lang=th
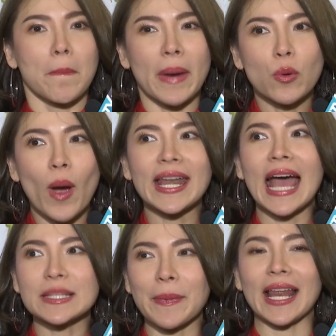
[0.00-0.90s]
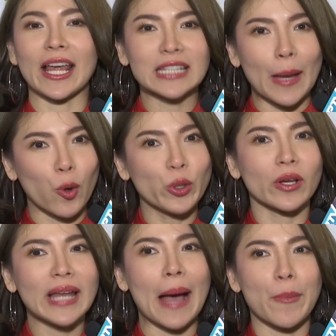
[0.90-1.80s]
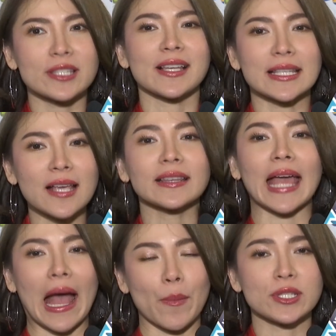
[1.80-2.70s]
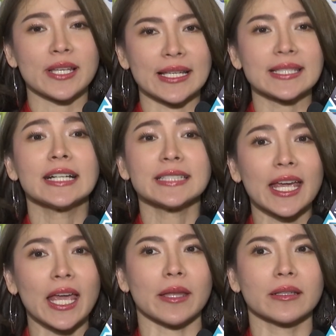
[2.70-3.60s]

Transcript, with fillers: ไม่ว่าหน้าจะเป็นอะไรก็ตามคุณต้องทามอยเจอไรเซอร์แต่หามอยเจอไรเซอร์ที่